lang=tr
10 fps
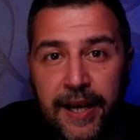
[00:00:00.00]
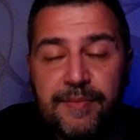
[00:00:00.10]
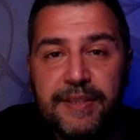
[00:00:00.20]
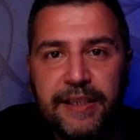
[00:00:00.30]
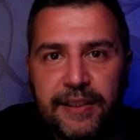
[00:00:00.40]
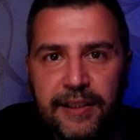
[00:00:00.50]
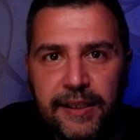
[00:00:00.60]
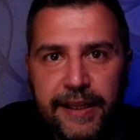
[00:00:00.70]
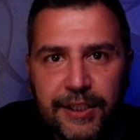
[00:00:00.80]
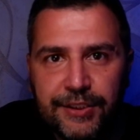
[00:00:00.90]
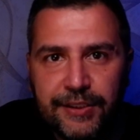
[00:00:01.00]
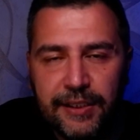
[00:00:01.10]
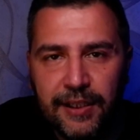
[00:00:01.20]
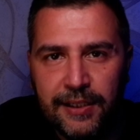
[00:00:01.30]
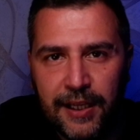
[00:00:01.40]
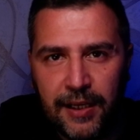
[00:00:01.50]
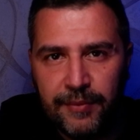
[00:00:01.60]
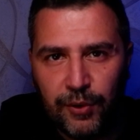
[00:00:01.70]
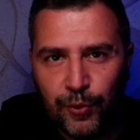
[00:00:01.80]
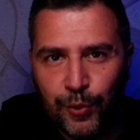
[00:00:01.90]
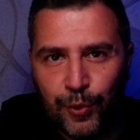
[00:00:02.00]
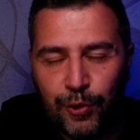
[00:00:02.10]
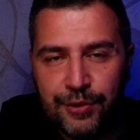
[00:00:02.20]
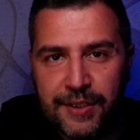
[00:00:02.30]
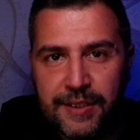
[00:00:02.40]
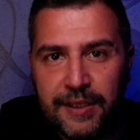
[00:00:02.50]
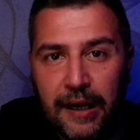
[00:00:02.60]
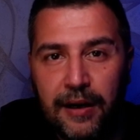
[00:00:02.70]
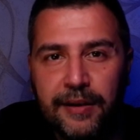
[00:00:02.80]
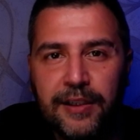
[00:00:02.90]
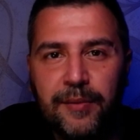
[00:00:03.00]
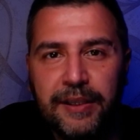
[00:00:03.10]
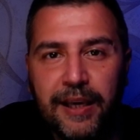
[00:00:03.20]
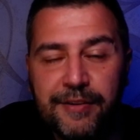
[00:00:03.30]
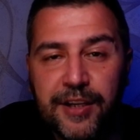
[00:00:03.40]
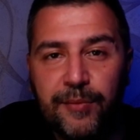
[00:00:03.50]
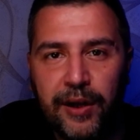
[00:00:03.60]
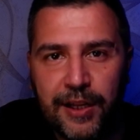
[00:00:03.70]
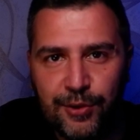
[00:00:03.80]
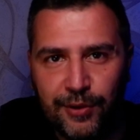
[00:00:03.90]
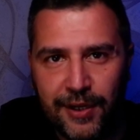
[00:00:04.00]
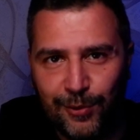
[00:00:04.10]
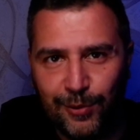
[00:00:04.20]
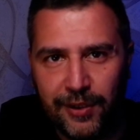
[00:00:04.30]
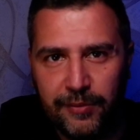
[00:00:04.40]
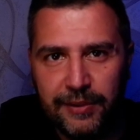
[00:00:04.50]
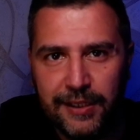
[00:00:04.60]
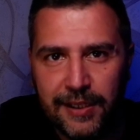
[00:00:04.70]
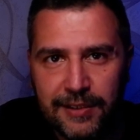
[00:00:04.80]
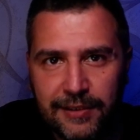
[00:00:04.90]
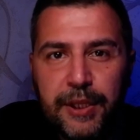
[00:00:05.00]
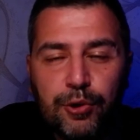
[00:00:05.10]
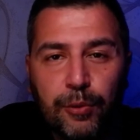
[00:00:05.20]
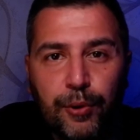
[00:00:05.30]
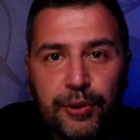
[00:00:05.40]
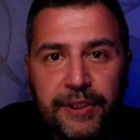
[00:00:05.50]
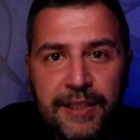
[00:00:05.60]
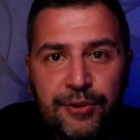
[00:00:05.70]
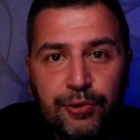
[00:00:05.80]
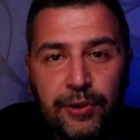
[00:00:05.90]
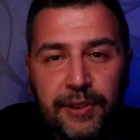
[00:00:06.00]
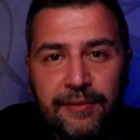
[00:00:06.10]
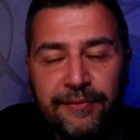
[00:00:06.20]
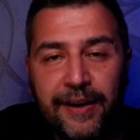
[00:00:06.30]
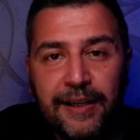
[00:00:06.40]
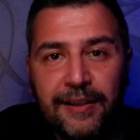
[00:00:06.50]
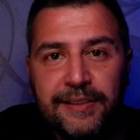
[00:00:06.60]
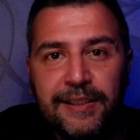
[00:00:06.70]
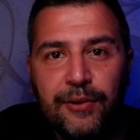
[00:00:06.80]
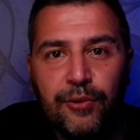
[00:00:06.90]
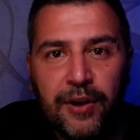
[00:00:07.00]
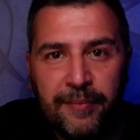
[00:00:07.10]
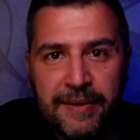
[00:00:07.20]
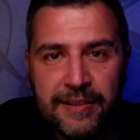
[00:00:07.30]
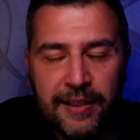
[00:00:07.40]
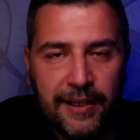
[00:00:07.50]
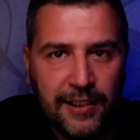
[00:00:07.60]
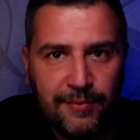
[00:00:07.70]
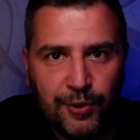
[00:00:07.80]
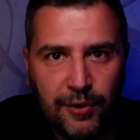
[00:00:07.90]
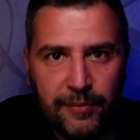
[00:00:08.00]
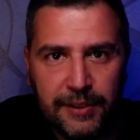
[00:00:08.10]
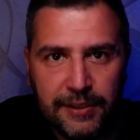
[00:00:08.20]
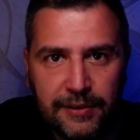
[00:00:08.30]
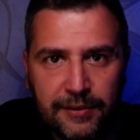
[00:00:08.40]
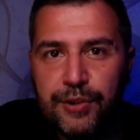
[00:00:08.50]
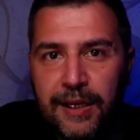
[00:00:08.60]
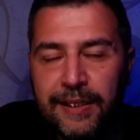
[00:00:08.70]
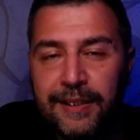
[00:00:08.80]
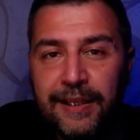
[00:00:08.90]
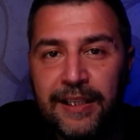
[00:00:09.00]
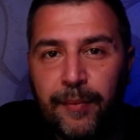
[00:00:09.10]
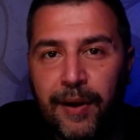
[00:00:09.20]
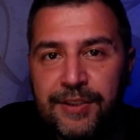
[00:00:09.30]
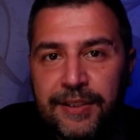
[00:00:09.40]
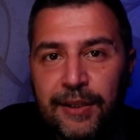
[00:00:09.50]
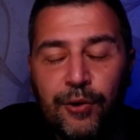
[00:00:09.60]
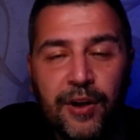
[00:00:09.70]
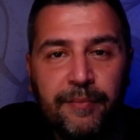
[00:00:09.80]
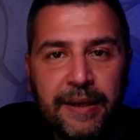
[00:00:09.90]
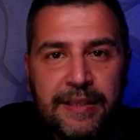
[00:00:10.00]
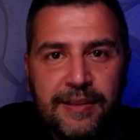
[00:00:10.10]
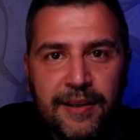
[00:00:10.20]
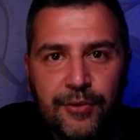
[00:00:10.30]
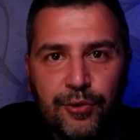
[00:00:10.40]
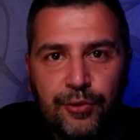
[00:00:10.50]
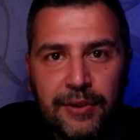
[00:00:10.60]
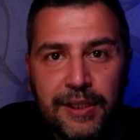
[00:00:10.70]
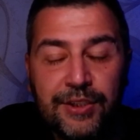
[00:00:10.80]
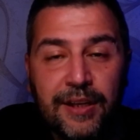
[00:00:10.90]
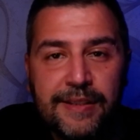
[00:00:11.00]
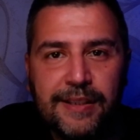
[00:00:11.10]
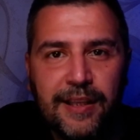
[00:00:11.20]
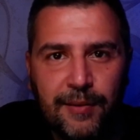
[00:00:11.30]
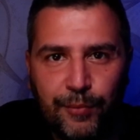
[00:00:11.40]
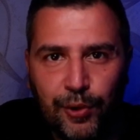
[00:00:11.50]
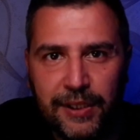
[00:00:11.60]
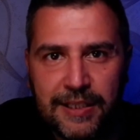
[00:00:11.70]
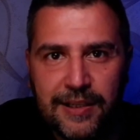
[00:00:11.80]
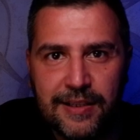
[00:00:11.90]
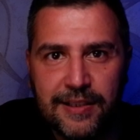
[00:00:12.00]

hem zihinlerini geliştirirler hem de uyku öncesi harika bir gevşeme aracı olarak kullanabilirler. Birçok podcast çocukların farklı diller öğrenmesine yardımcı olabilir. Özellikle yabancı dil öğrenmek isteyen çocuklar için hazırlanan podcastler